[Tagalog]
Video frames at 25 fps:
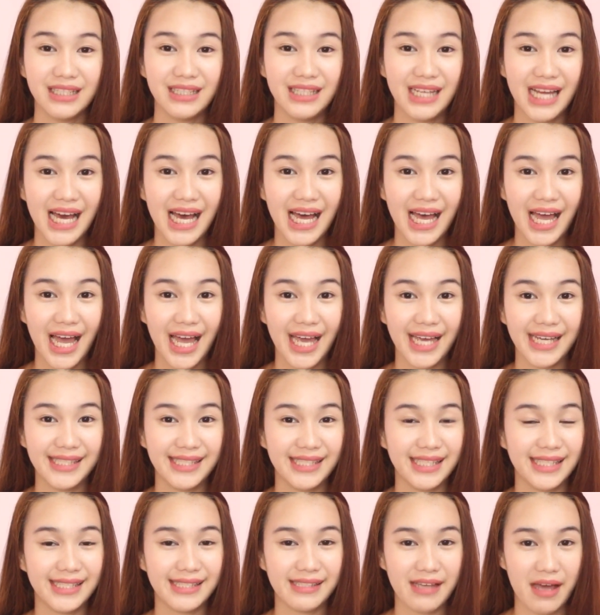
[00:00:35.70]
na
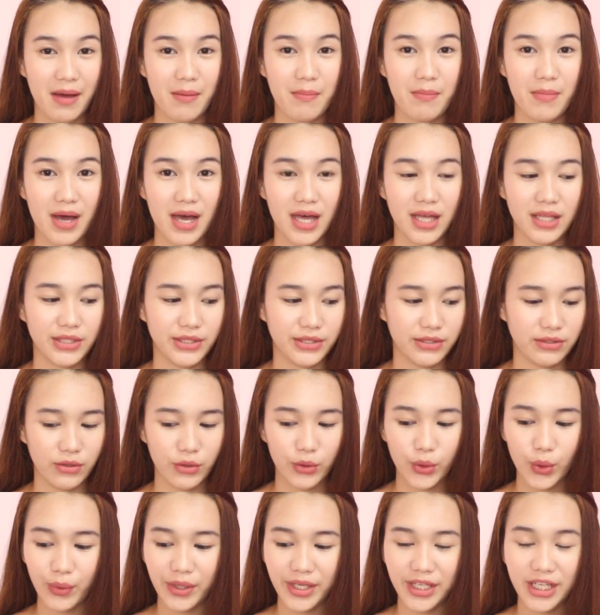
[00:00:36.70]
isasama.
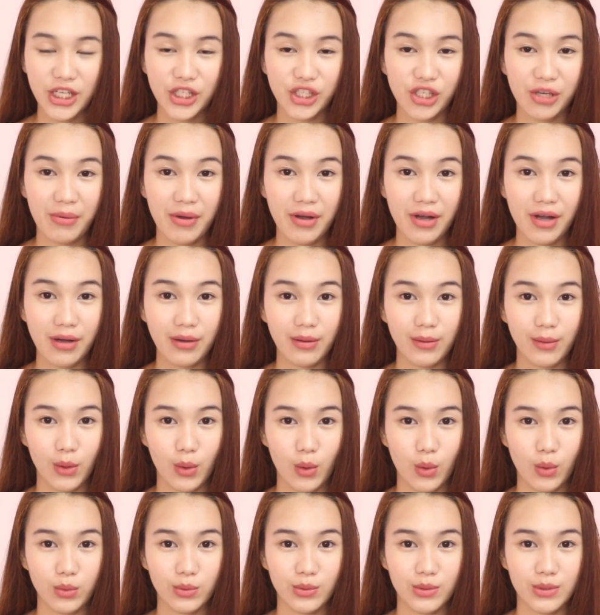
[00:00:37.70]
Though hindi siya mga
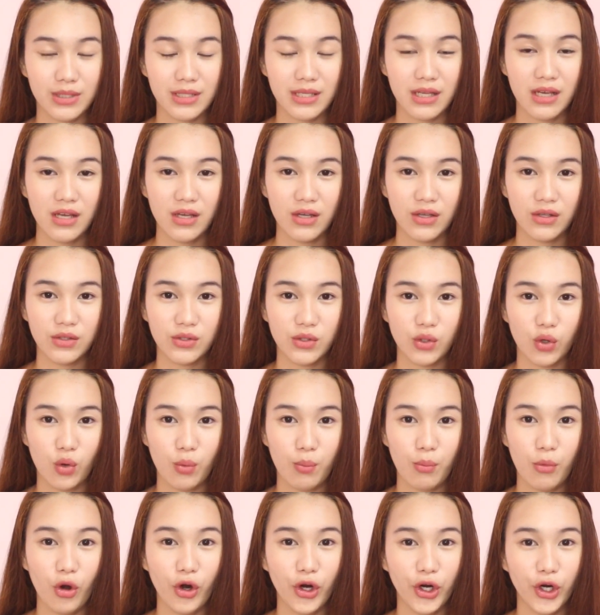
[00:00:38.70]
clothes, though
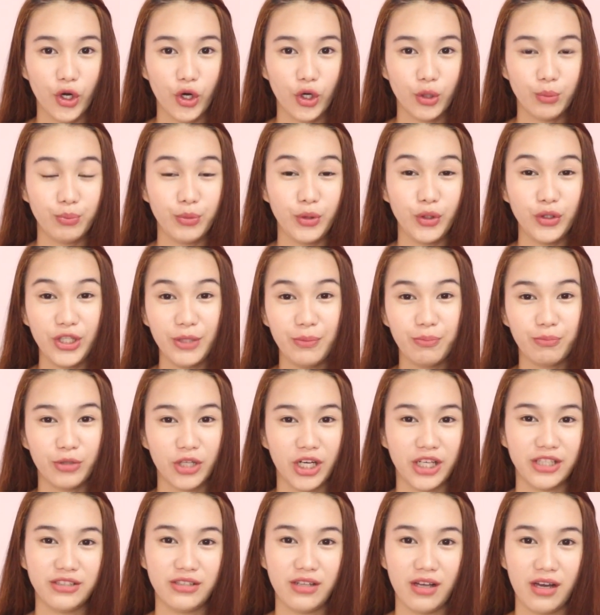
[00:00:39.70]
more on beauty
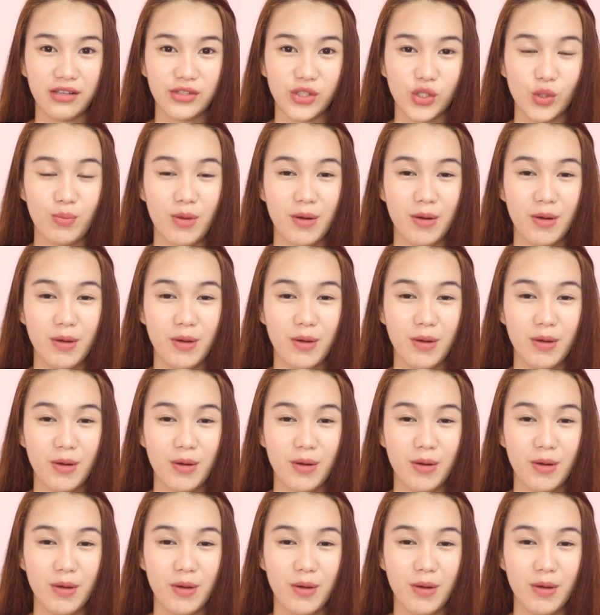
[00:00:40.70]
products.